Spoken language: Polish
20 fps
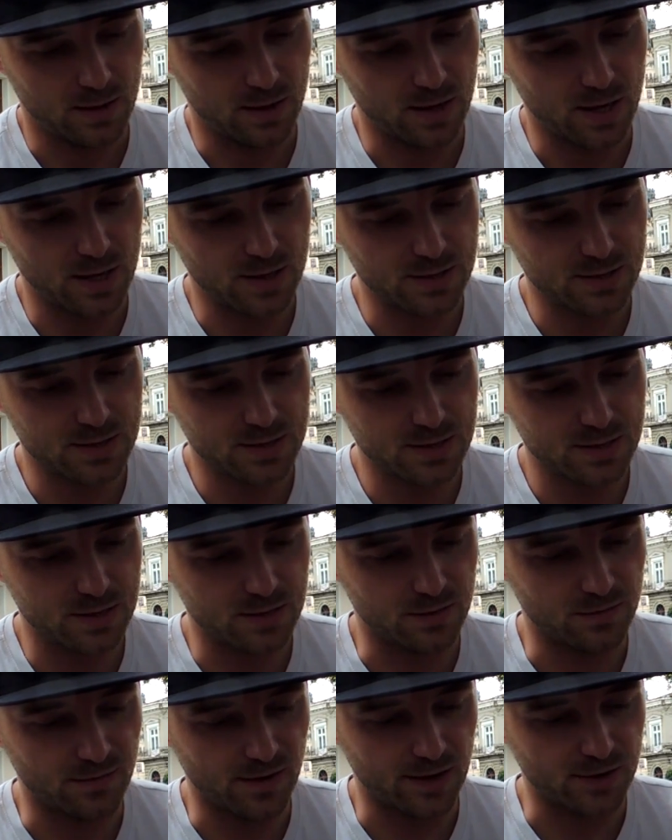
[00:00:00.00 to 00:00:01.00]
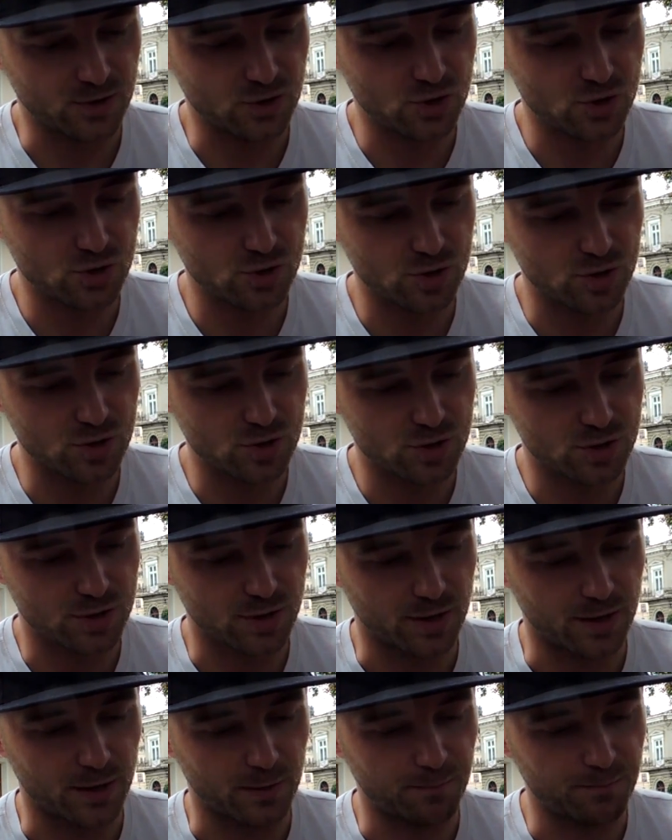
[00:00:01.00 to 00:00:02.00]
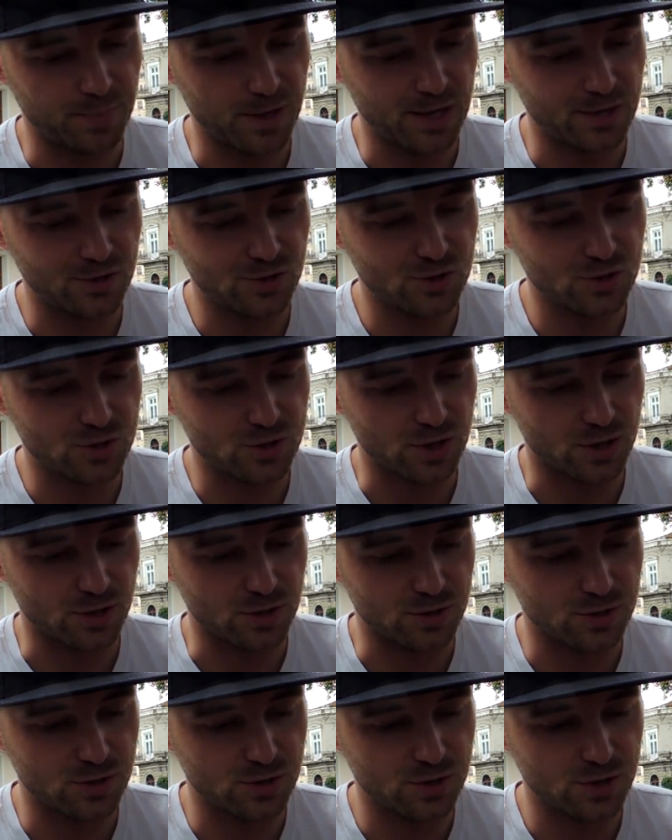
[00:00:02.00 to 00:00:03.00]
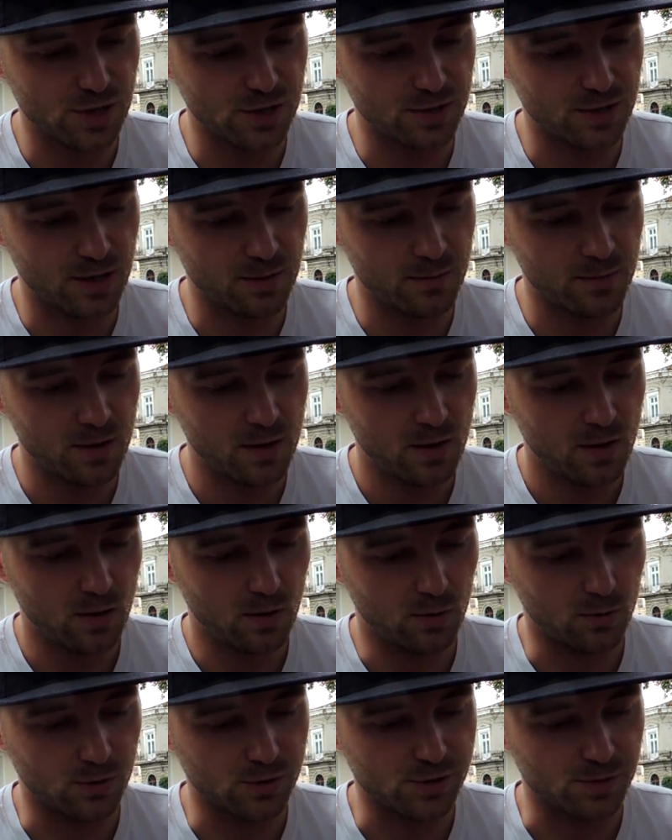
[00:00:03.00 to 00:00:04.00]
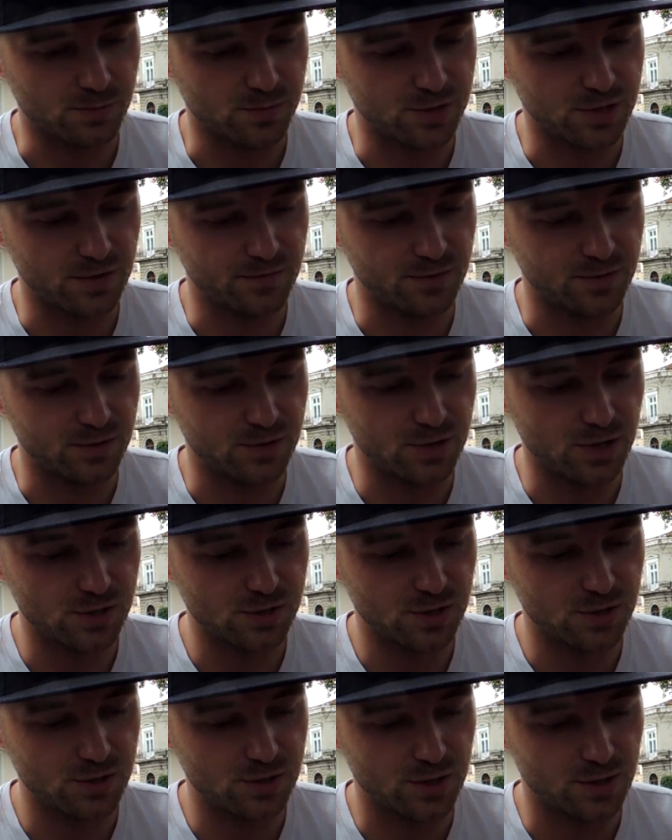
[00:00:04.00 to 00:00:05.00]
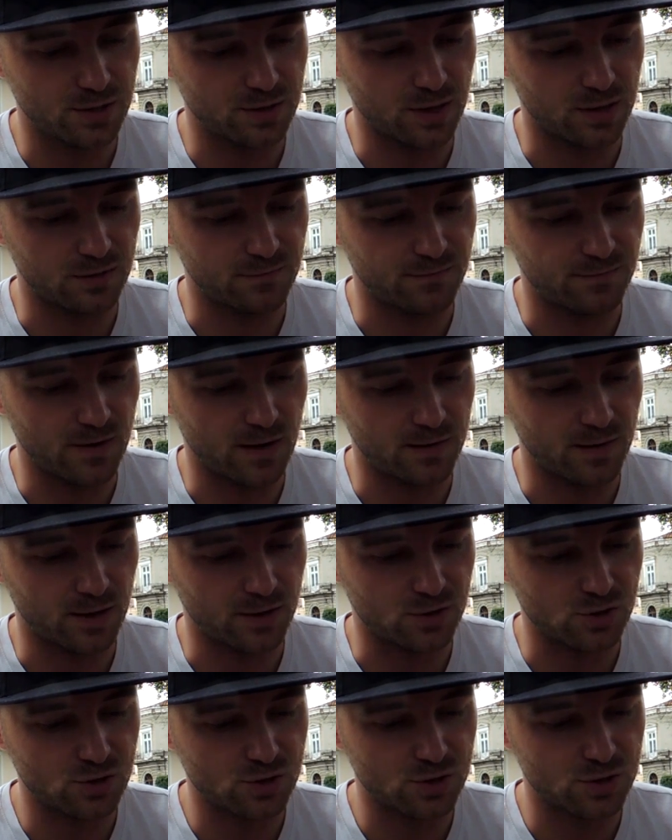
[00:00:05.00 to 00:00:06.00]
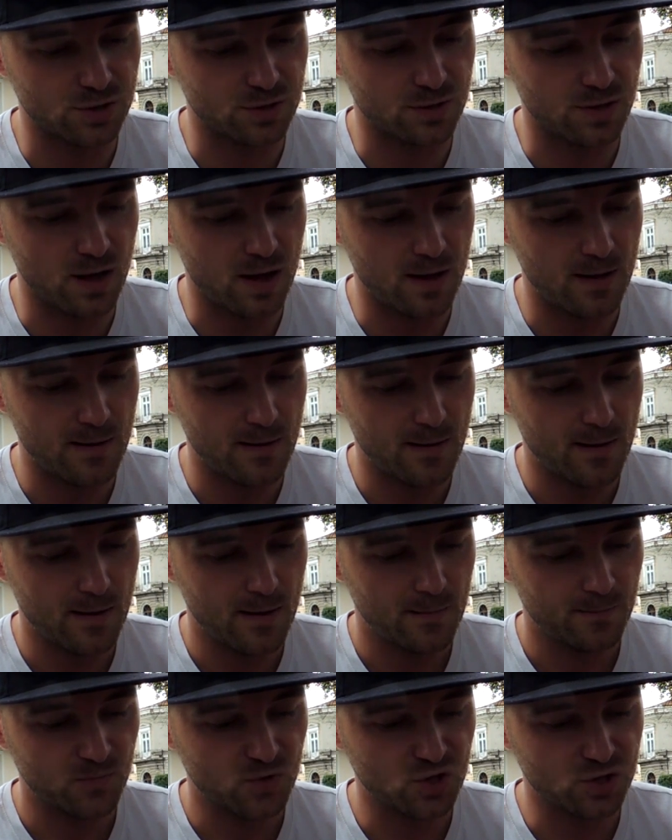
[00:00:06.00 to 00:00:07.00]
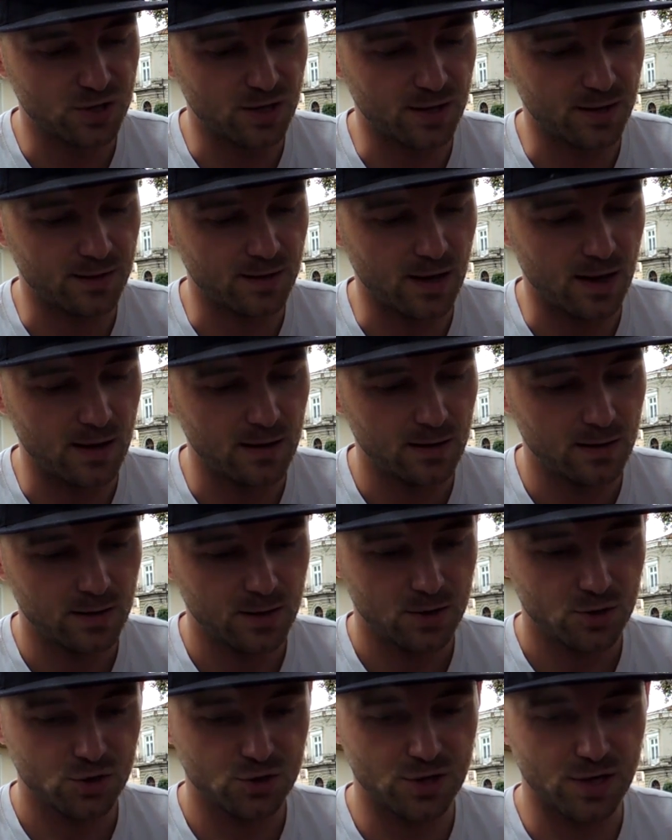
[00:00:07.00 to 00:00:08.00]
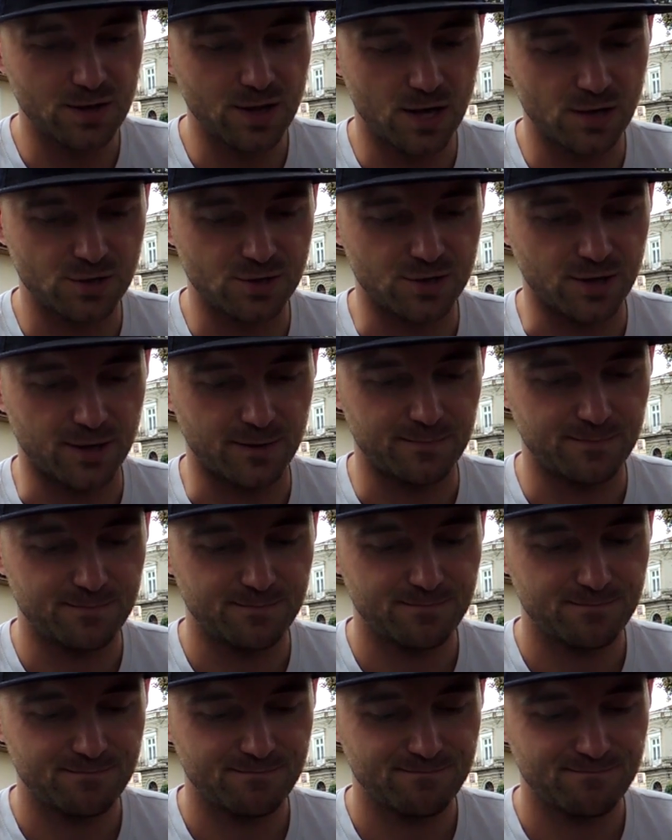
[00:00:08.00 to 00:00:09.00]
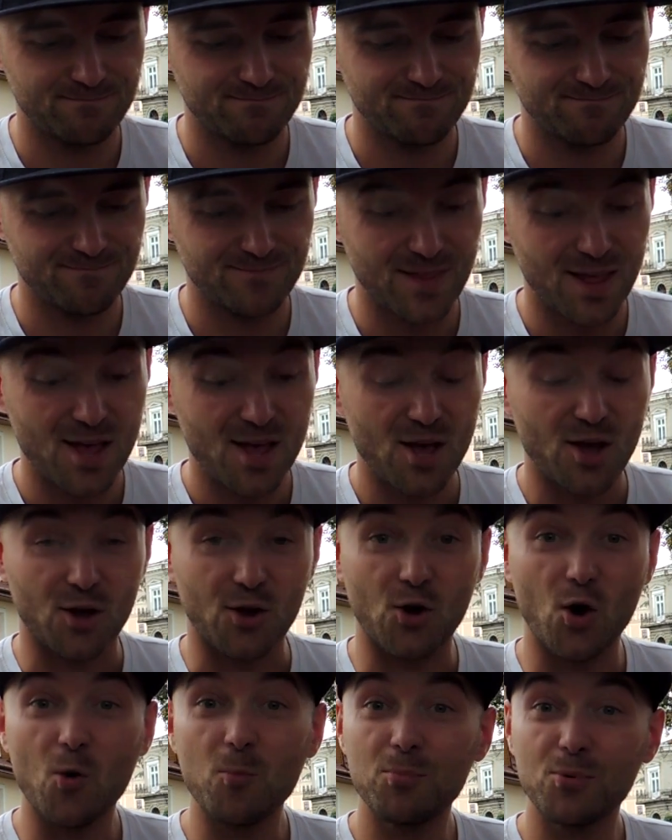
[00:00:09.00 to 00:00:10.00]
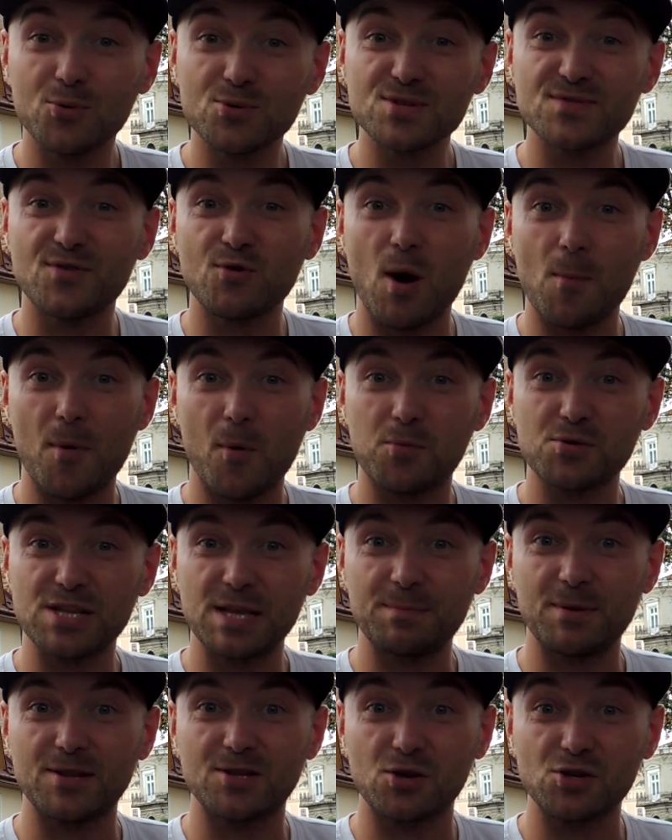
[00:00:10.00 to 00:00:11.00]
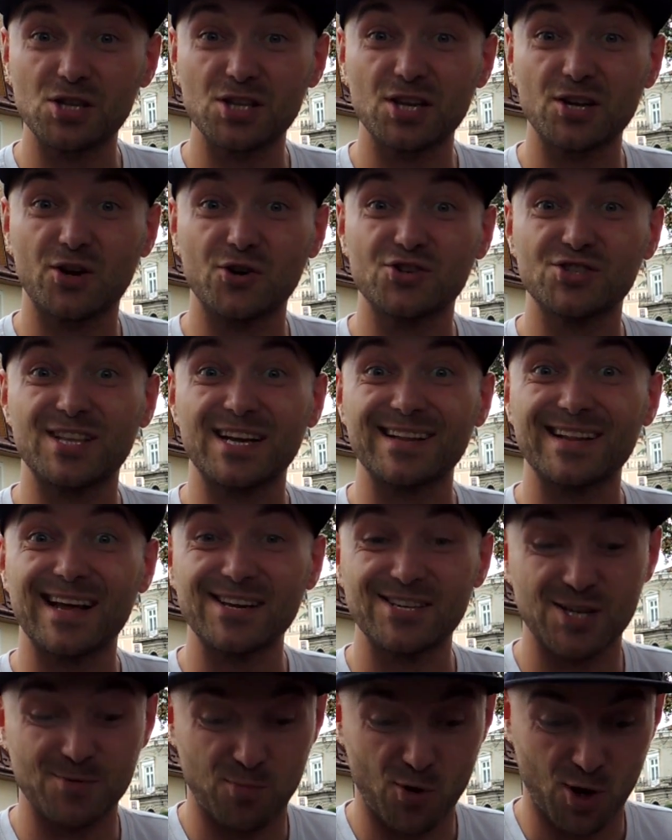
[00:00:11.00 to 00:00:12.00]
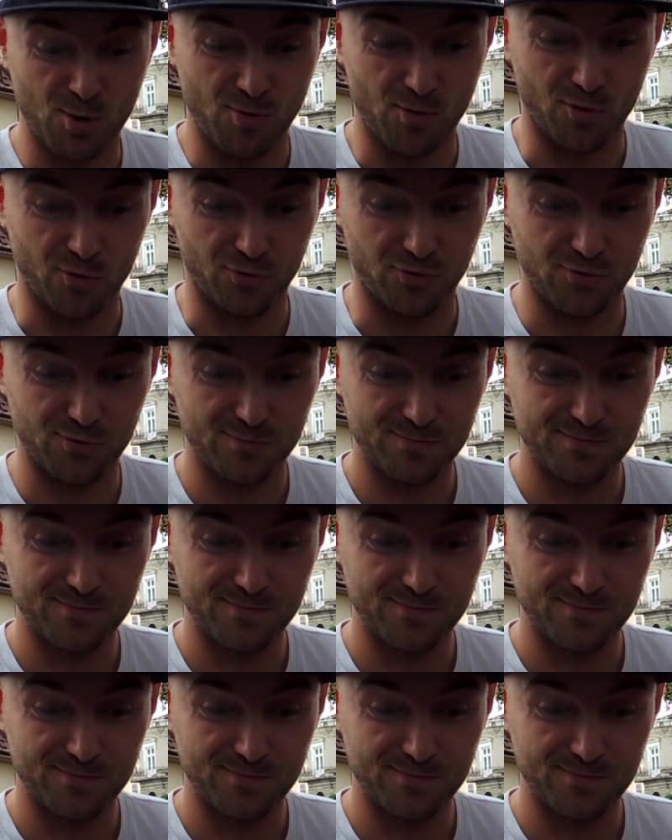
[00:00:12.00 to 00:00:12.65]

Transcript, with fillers: Raz, dwa, trzy, cztery, pięć, sześć, siedem, osiem, dziewięć, dziesięć, jeden dwa, na trzy, na cztery, na czternaście. Go Plus wyłapał przy tej prędkości tylko 14 Pokémonów